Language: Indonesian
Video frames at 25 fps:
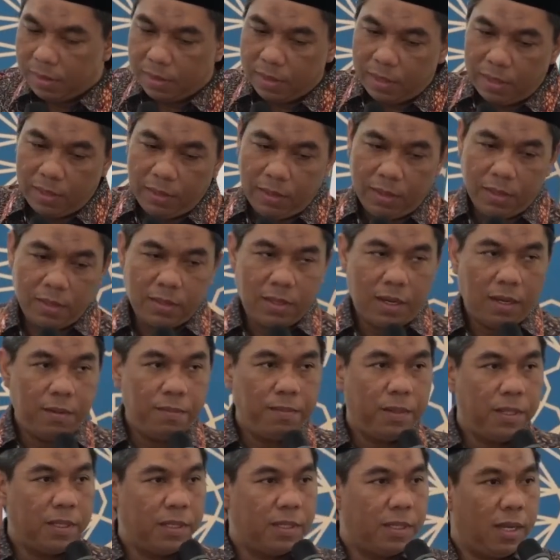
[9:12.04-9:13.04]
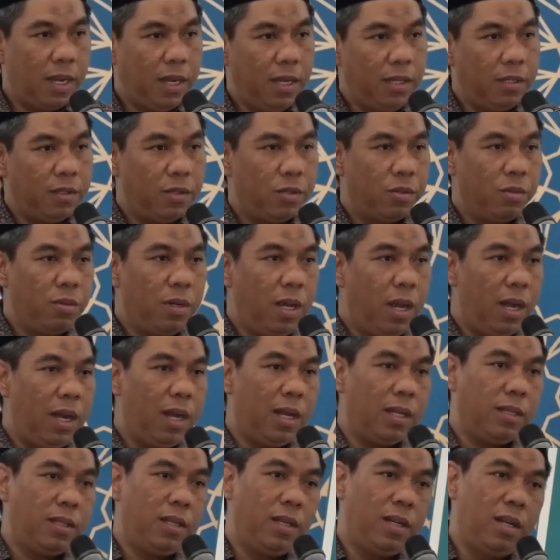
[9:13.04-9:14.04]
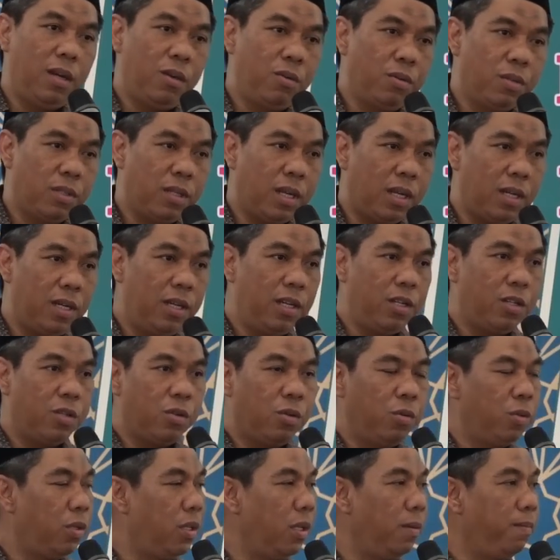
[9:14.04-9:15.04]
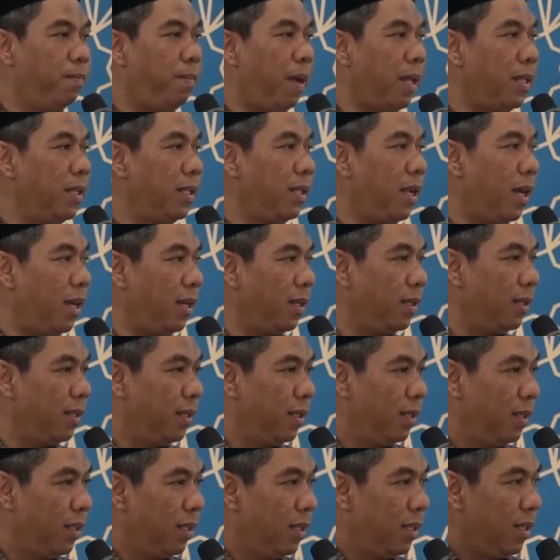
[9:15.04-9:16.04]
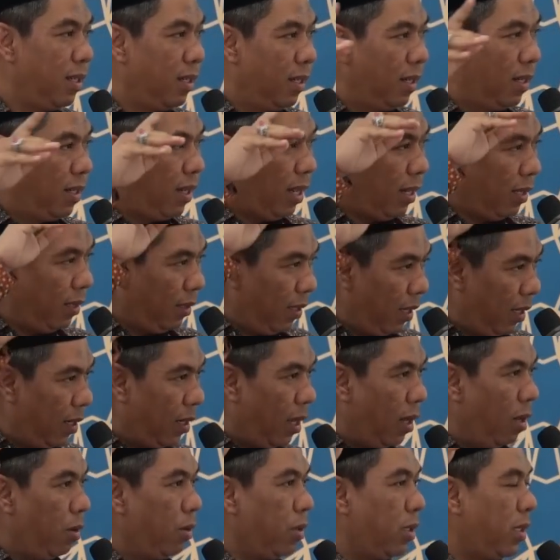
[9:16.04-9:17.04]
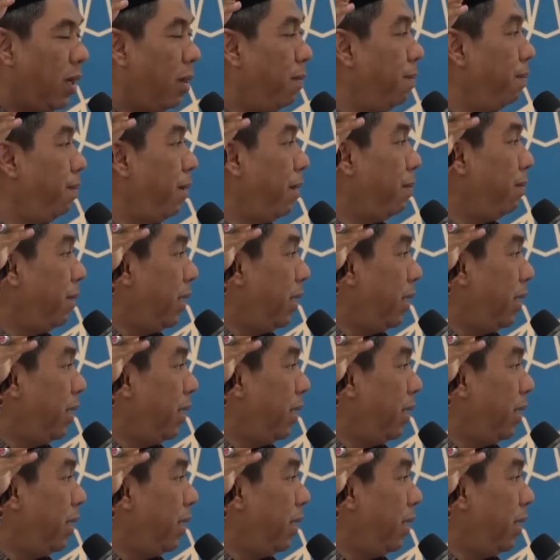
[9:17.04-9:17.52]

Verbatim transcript: Kata sahabat Said, sudahlah tidak usah diskusi panjang Nanti kalau sampai